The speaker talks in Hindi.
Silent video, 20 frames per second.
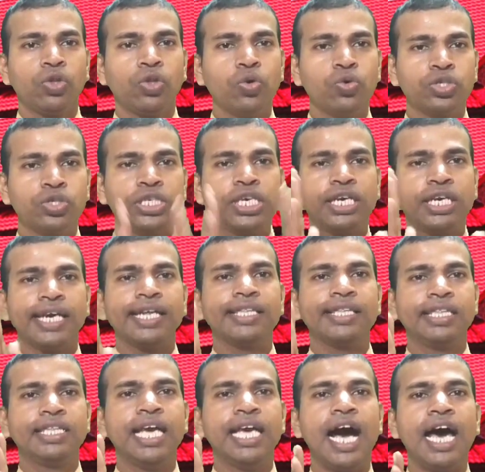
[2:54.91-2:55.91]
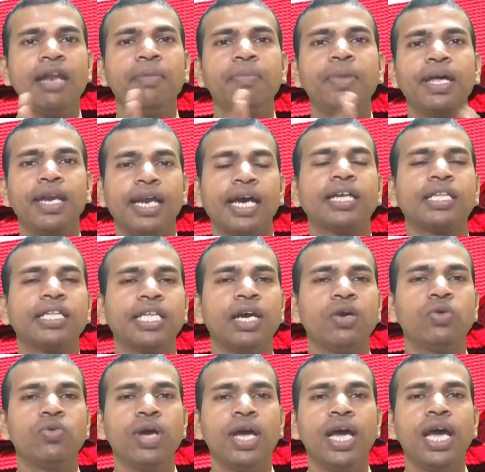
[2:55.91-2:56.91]
तो उसी के ध्यान में
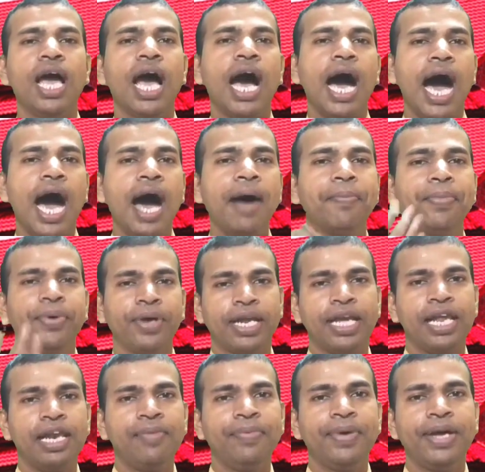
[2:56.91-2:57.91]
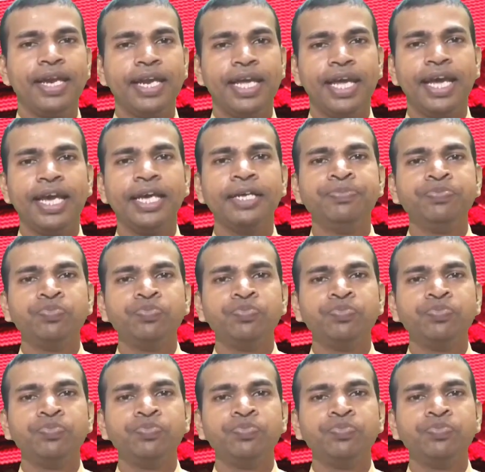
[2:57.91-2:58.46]
रखते हुए अब रेलवे ने